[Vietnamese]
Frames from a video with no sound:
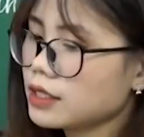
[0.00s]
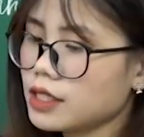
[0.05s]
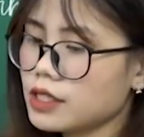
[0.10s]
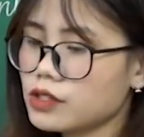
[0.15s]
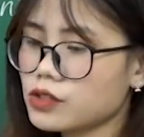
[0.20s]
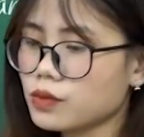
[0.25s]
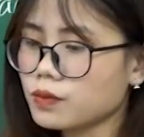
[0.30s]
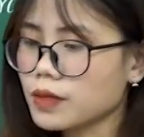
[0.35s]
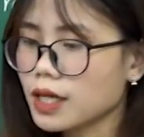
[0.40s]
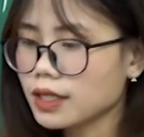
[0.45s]
thì
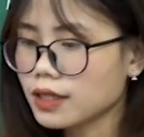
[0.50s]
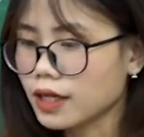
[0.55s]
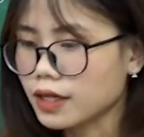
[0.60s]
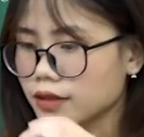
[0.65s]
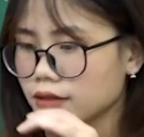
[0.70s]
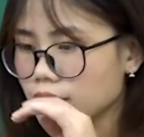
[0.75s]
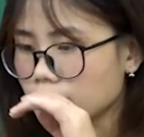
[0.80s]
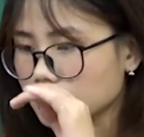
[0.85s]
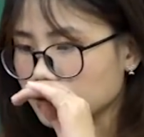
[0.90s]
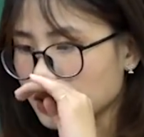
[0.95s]
chúng ta
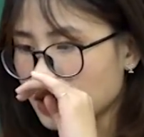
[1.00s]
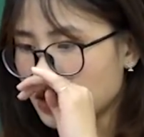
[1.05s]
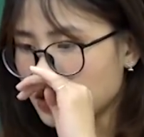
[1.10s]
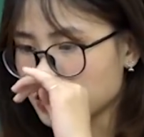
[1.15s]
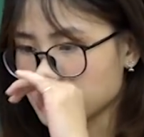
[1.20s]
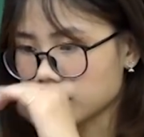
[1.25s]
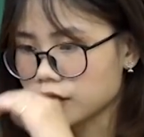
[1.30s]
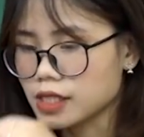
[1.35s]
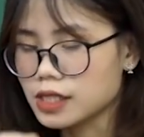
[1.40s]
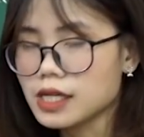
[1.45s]
thấy được
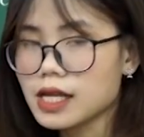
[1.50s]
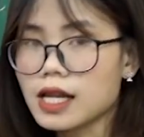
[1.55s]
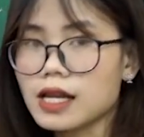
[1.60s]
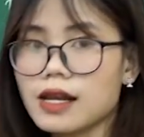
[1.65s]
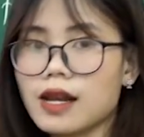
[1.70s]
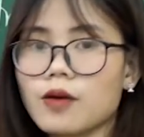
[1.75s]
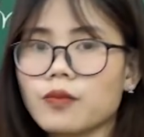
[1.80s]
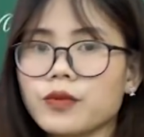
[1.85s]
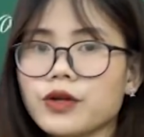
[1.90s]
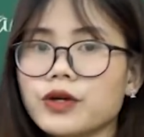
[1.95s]
đó chính là
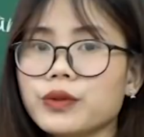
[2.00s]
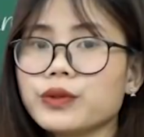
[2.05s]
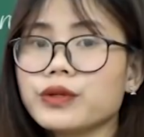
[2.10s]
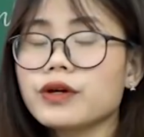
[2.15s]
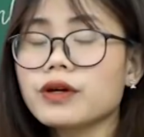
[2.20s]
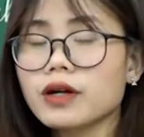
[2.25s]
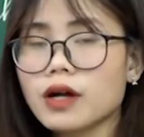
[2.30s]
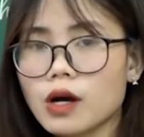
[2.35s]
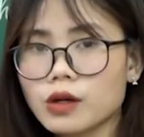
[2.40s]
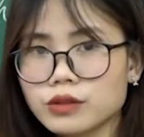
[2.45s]
lòng yêu
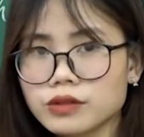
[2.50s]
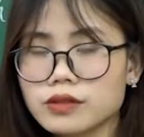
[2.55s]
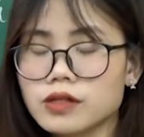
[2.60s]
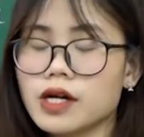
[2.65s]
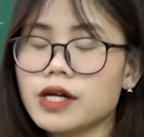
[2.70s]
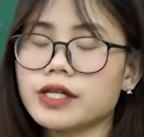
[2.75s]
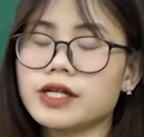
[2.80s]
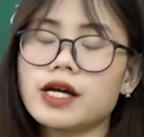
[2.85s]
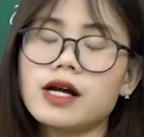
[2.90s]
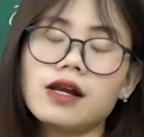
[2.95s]
thương con
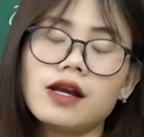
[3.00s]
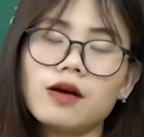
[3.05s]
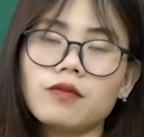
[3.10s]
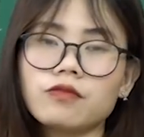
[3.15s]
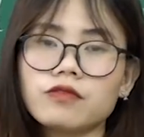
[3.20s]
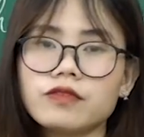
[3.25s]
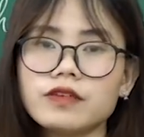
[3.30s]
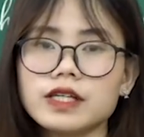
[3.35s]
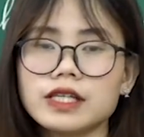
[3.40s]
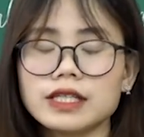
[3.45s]
người
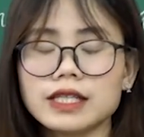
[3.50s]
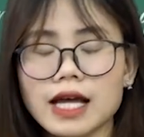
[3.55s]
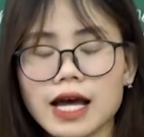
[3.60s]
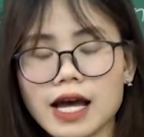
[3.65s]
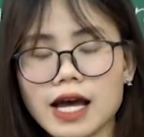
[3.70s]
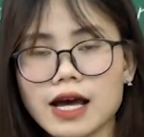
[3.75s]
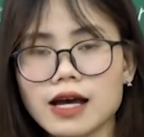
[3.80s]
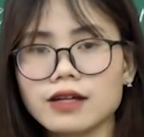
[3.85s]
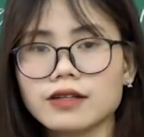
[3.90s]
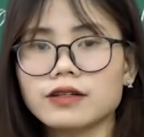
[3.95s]
lòng vị
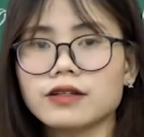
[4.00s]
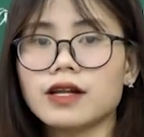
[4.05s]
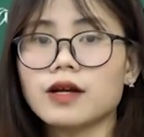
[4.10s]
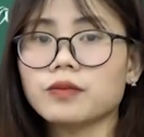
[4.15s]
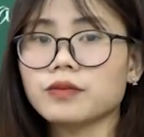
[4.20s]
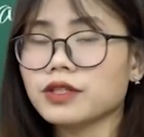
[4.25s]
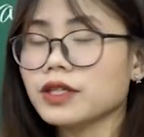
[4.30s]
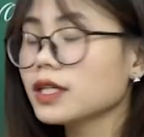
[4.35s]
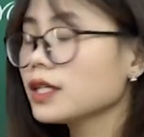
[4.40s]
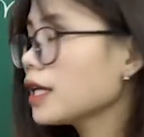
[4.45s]
tha
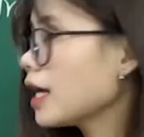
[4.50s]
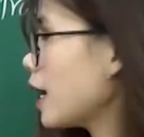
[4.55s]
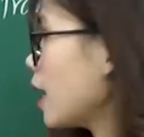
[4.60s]
lòng nhân